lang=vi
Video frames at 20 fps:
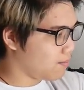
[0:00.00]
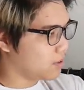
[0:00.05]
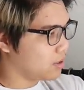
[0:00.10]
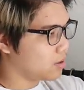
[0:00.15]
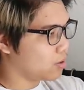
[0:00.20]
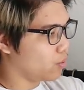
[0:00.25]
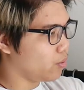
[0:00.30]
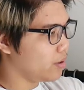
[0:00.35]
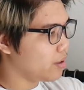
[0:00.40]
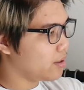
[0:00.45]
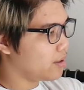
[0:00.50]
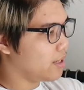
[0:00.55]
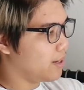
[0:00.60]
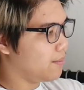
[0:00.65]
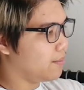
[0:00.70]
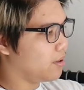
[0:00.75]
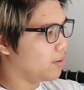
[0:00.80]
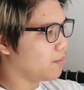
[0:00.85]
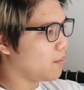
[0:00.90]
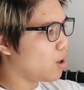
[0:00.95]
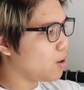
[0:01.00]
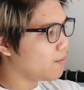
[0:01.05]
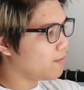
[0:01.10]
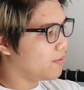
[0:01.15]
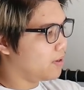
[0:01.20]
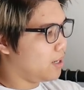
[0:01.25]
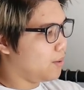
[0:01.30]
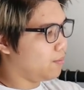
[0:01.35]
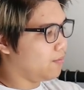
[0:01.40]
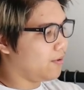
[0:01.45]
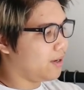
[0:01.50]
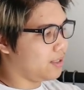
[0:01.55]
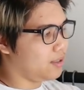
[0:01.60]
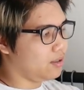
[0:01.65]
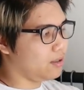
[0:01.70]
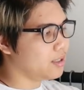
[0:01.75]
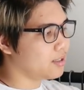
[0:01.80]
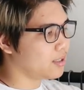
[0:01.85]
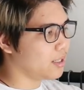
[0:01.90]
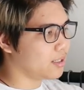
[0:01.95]
cái túi để đựng bóp và đựng vài
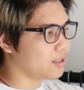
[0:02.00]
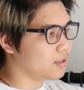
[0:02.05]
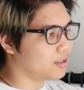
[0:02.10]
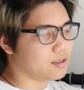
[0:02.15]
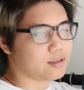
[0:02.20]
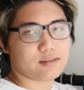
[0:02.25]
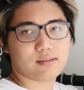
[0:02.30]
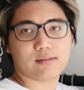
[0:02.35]
thứ linh tinh thôi.